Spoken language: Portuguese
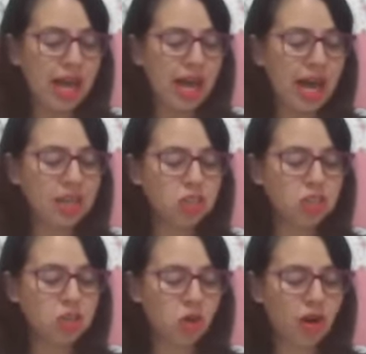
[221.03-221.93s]
A
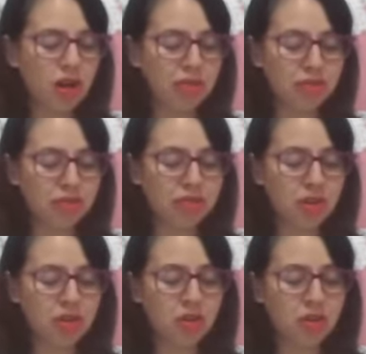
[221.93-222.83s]
escola foi
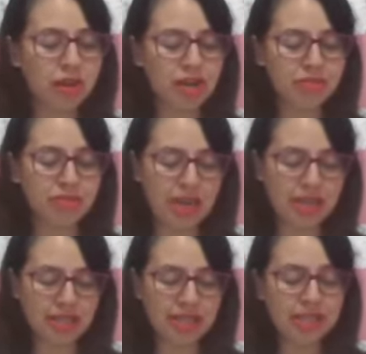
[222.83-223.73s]

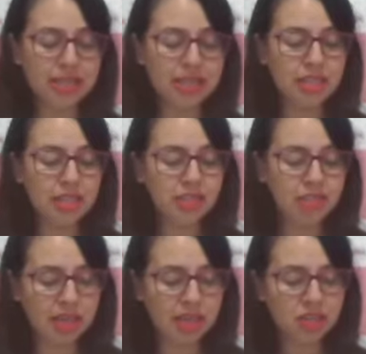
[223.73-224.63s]
fotografada de
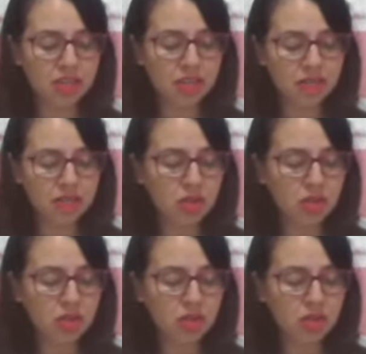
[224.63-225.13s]
frente,